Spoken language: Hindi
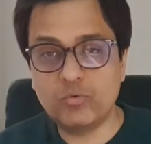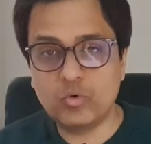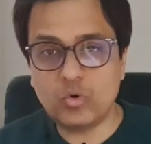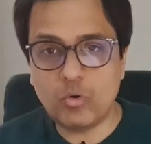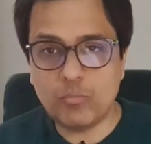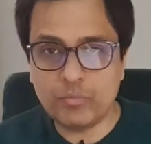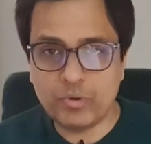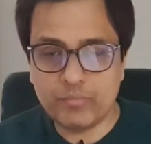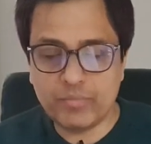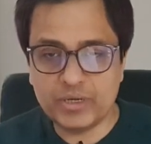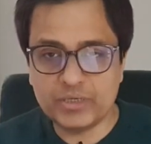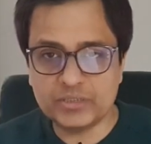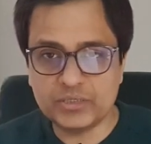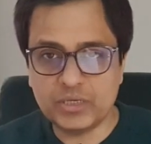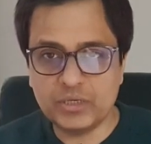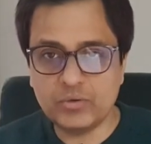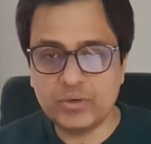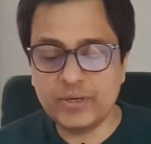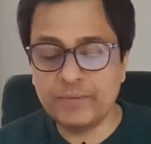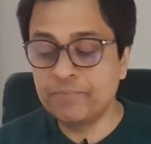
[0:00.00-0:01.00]
है वो
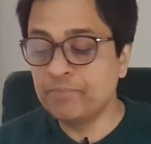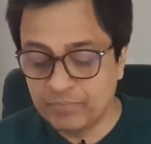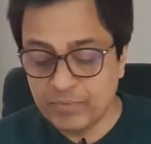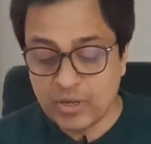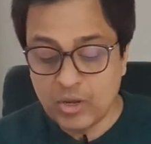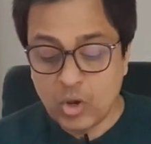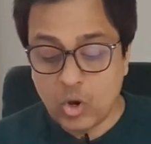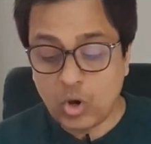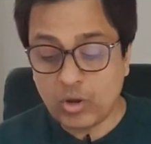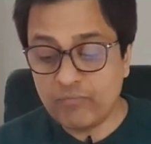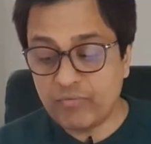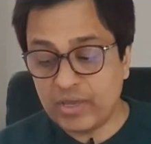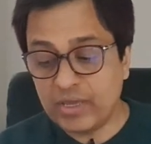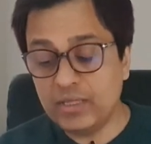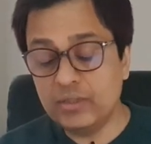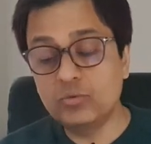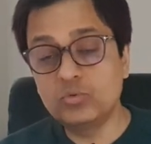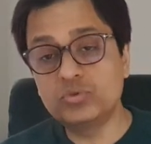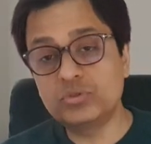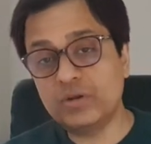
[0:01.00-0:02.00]
कॉम्प्रोमाइज़ नहीं है और
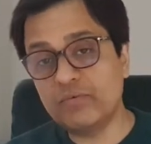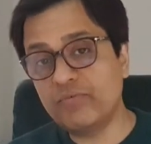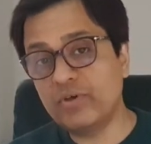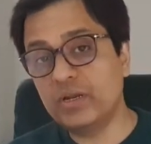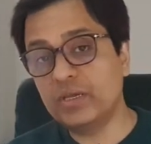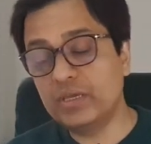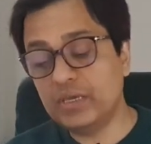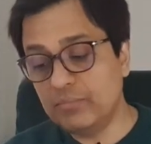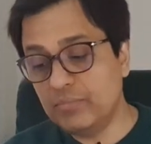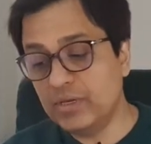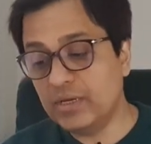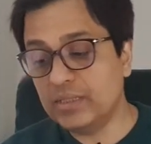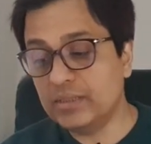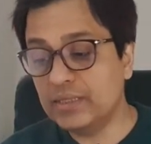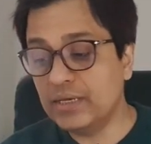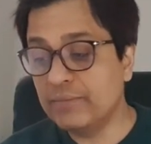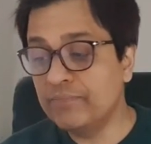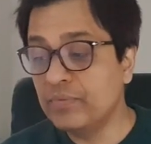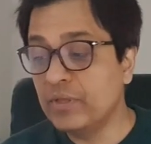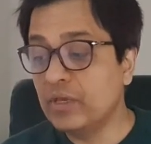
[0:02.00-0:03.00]
वहीं दूसरा फ़र्क ये भी
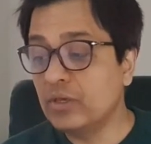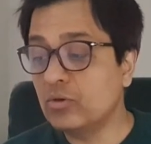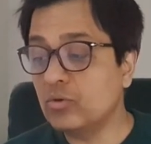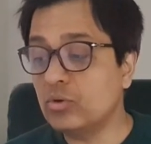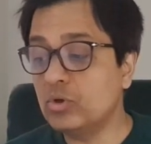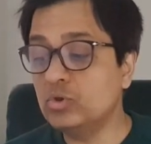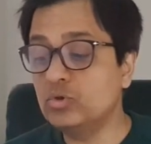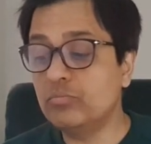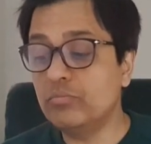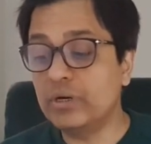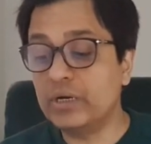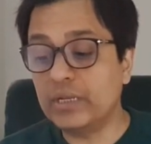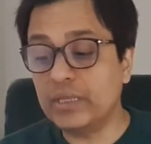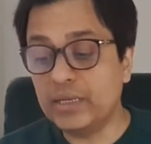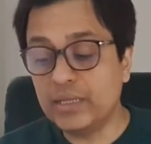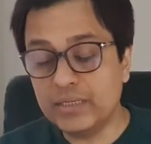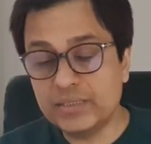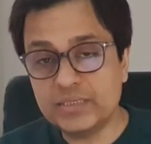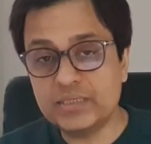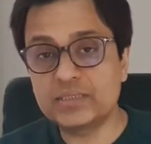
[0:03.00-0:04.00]
आता है क्योंकि जो
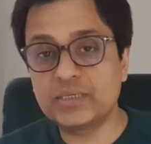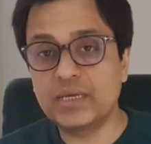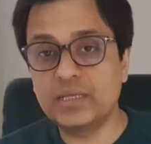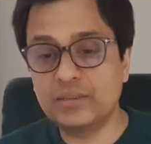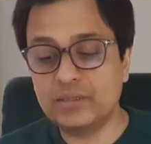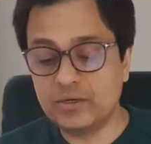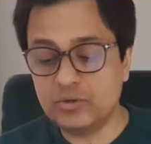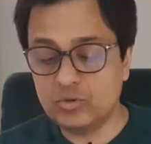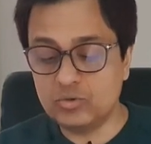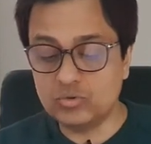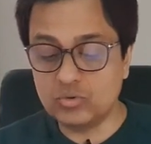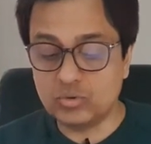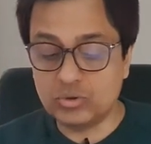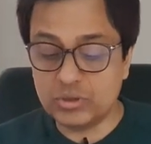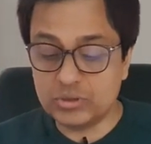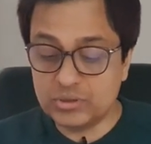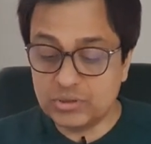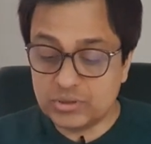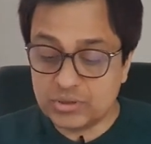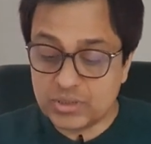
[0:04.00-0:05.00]
मटेरियल्स इसके अंदर यूज़
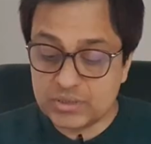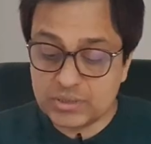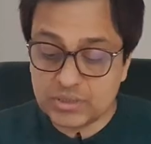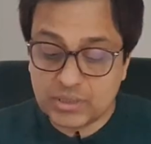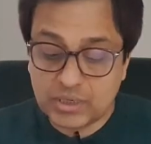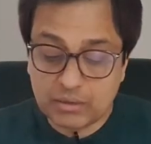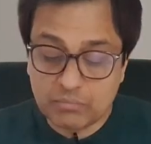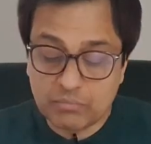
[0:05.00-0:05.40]
होते हैं जिस तरह से